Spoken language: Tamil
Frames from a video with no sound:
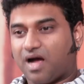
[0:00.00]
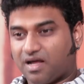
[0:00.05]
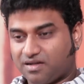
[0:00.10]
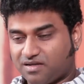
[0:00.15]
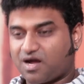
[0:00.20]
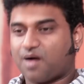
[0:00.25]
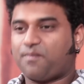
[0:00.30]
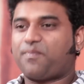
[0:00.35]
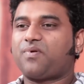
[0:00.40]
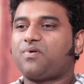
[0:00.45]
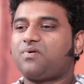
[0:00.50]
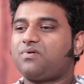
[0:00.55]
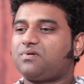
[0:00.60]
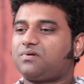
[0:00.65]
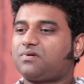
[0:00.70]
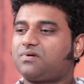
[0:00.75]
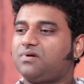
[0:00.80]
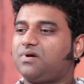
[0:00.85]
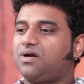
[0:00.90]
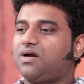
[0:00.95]
அதுக்கப்புறம்
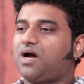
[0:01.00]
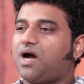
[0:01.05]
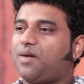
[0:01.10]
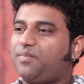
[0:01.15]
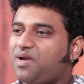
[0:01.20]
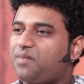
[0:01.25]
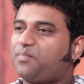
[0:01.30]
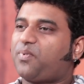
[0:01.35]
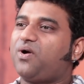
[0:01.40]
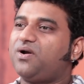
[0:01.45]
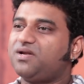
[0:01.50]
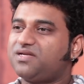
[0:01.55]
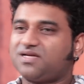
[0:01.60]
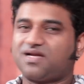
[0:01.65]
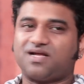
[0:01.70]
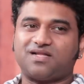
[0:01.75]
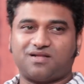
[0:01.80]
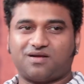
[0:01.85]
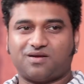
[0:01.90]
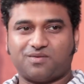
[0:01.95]
அப்படியே
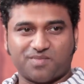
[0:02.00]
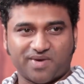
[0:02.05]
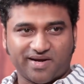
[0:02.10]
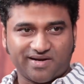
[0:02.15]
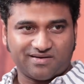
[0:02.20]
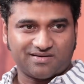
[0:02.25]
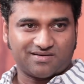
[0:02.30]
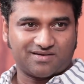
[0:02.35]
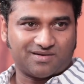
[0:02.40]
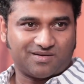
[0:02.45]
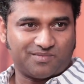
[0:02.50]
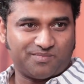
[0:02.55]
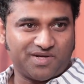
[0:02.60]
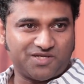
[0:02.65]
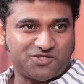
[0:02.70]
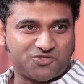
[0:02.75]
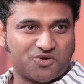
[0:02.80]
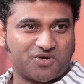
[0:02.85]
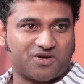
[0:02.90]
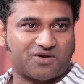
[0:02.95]
பாண்டிச்சேரி அந்த மெயின்
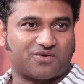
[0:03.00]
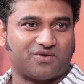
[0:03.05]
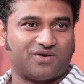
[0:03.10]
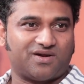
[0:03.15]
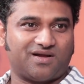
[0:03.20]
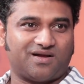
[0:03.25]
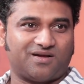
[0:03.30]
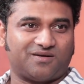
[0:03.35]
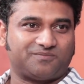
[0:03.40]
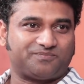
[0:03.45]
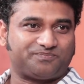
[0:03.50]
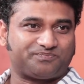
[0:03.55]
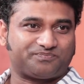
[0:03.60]
பீச் ரோடு இருக்கு இல்லையா